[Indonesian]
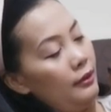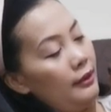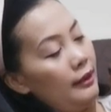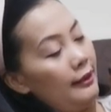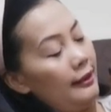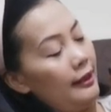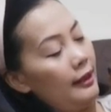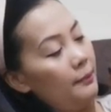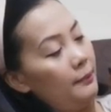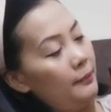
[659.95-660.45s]

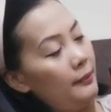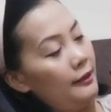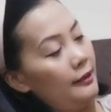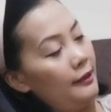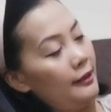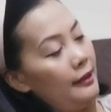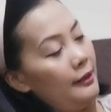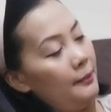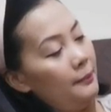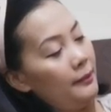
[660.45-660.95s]
Ketap
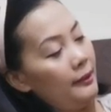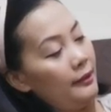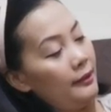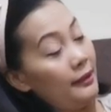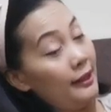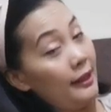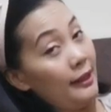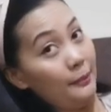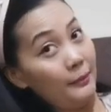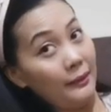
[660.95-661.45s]
ketip
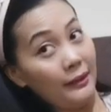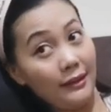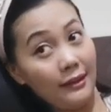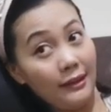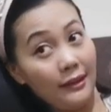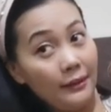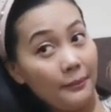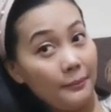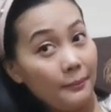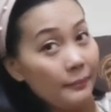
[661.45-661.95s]
Ketap
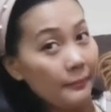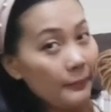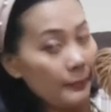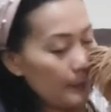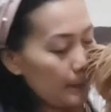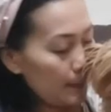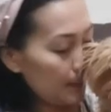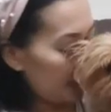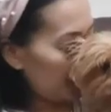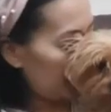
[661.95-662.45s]
ketip
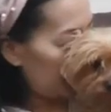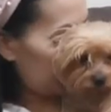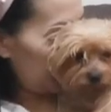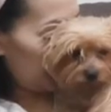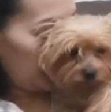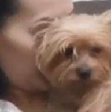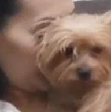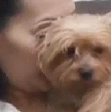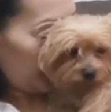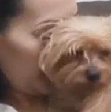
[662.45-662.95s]
hmm.